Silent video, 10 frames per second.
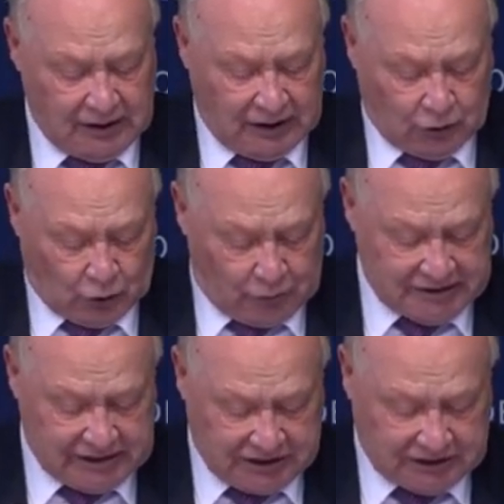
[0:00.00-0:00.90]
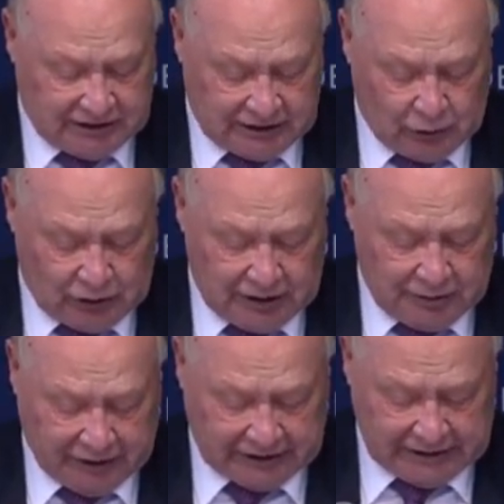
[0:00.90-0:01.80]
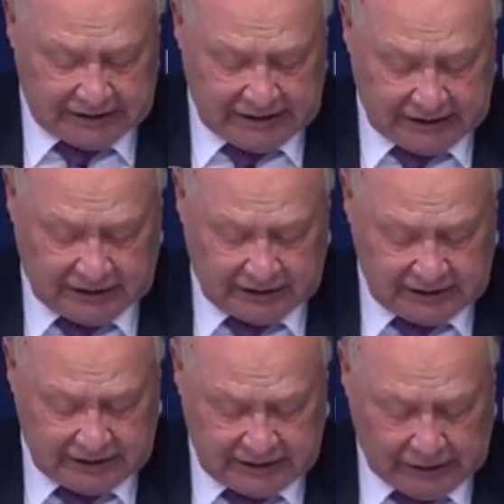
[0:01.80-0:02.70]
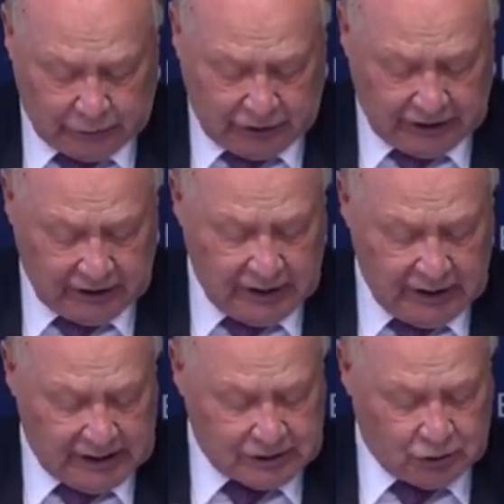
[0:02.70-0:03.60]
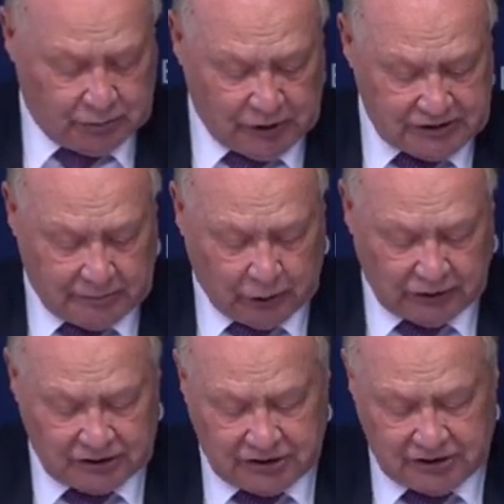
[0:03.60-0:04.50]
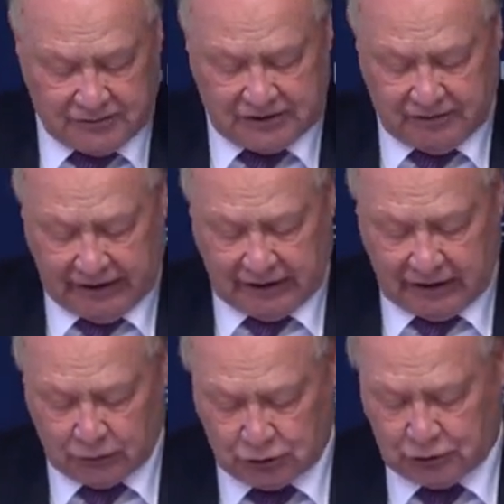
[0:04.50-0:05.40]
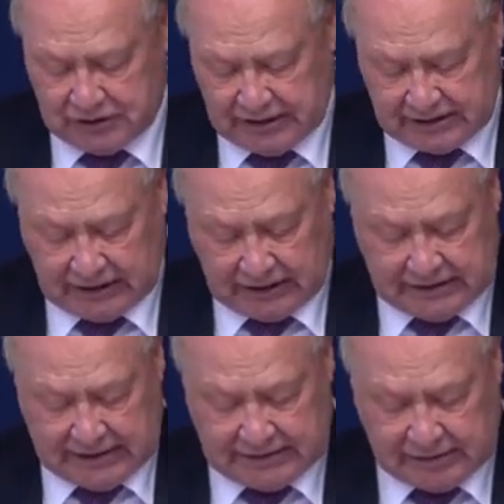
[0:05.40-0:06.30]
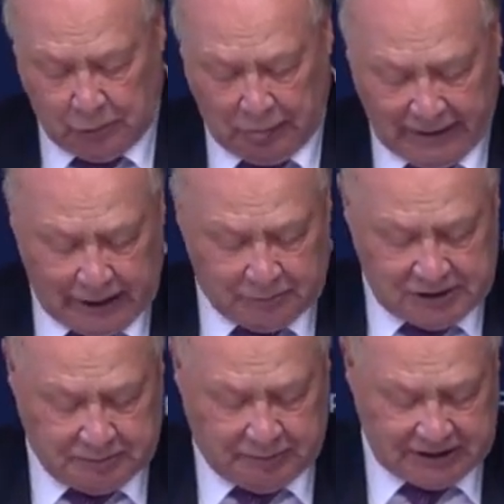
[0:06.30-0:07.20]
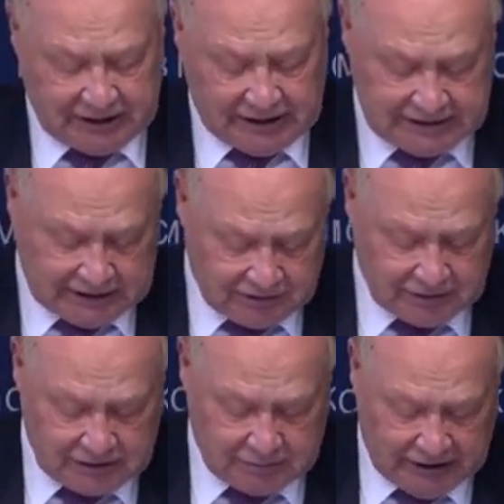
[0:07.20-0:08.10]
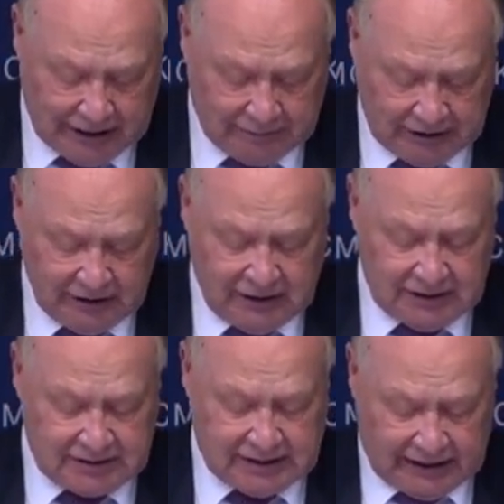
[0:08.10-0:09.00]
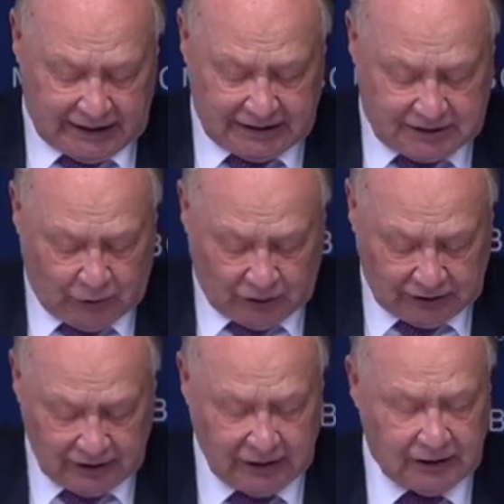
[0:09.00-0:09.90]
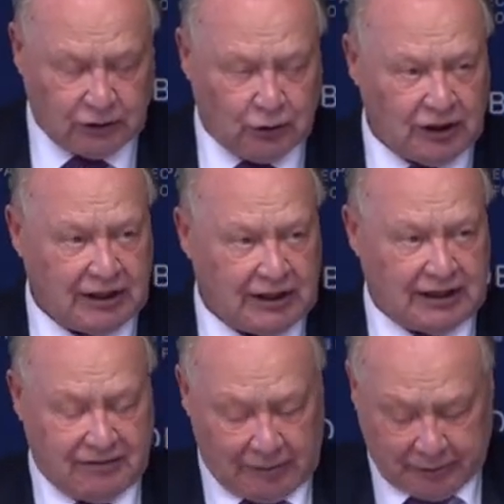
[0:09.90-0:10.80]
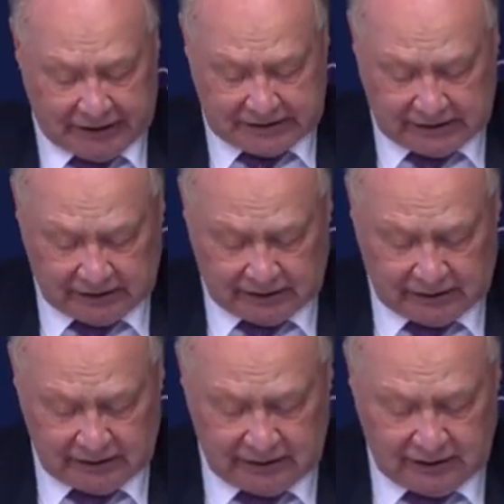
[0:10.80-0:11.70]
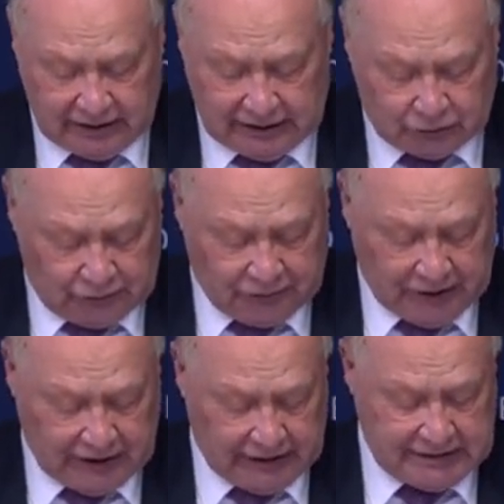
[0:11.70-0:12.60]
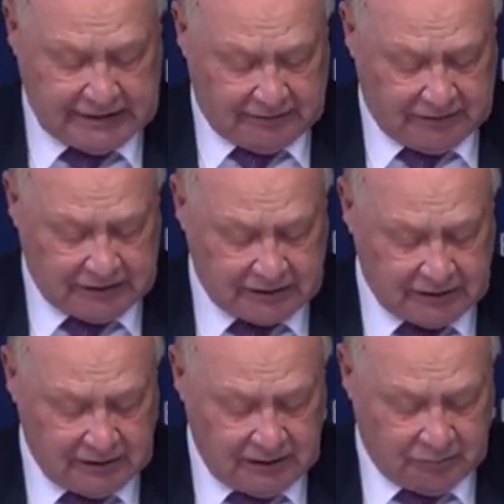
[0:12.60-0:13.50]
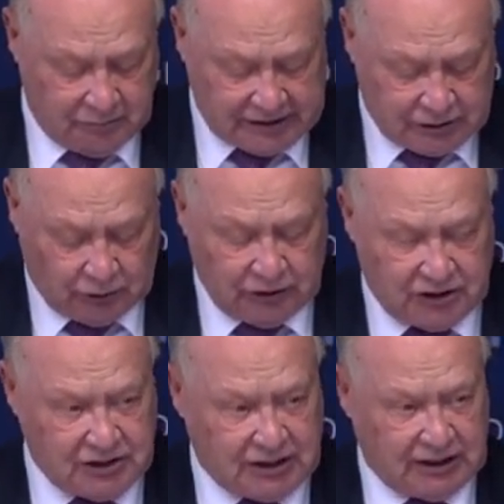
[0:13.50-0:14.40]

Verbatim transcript: Кроме значительной доли импортной техники и технологий, особую озабоченность вызывает и то, что сельское хозяйство обеспечено отечественными семенами сахарной свеклы только на 2%, картофеля на 9%, подсолнечника